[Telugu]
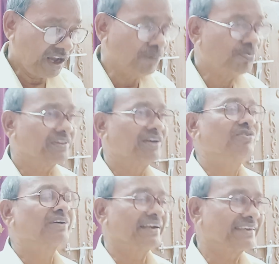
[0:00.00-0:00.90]
అప్పుడు
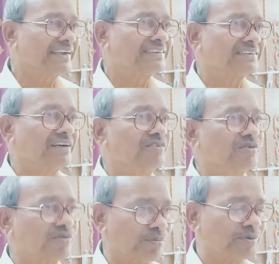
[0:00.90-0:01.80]
దేవుడు కనికరిస్తాడు
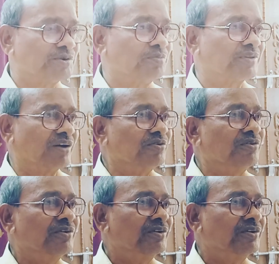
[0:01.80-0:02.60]
కృప చూపుతాడు